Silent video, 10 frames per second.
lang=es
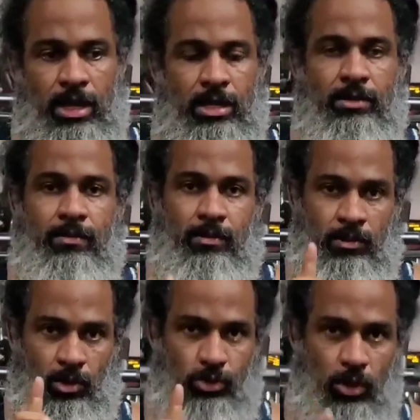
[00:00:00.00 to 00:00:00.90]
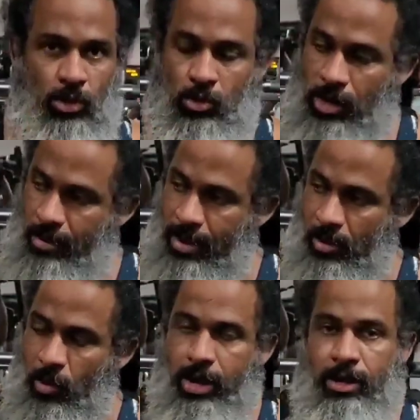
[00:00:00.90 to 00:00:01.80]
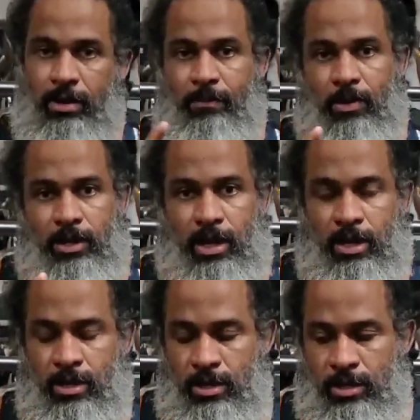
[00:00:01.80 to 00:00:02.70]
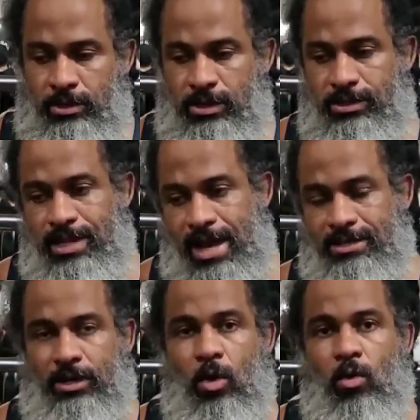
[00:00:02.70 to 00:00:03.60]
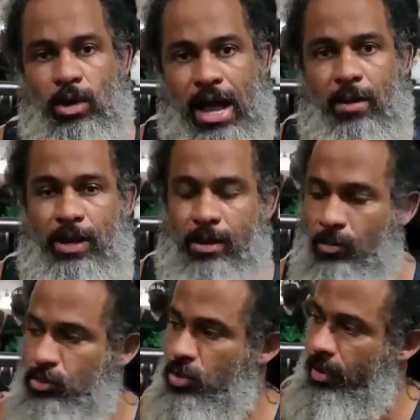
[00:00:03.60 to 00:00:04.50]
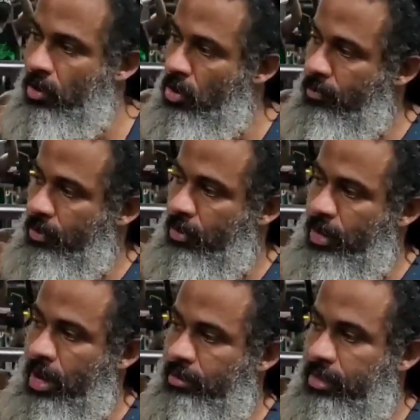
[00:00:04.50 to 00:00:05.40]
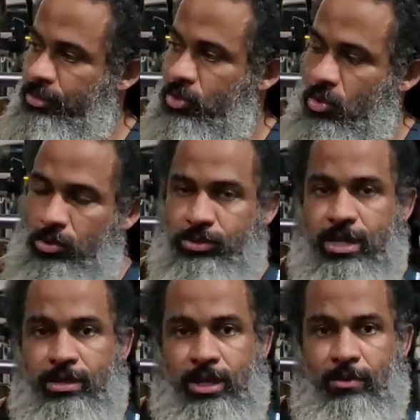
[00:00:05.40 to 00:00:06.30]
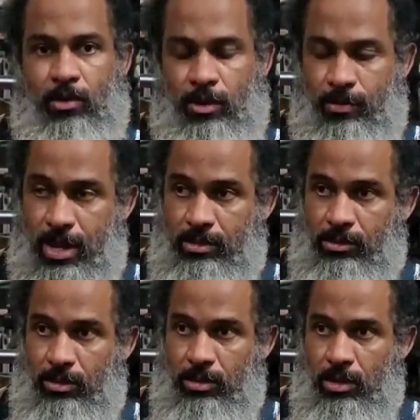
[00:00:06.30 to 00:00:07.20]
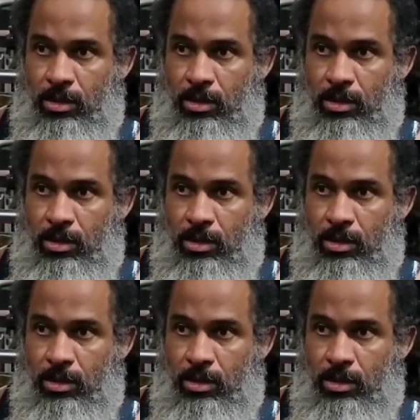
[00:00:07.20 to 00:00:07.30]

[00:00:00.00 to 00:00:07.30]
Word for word: Y no solo con las mancuernas, porque si se hace con un cable es mucho mejor porque hay una tensión constante del movimiento.